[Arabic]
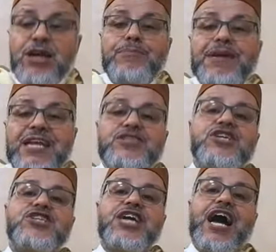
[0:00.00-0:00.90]
بلا جا
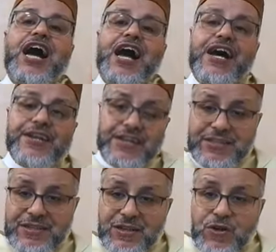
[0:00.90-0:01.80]
شي عارض
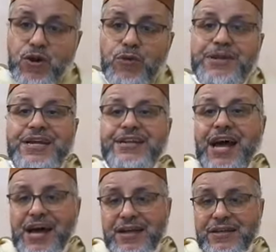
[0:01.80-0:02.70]
ومن عنا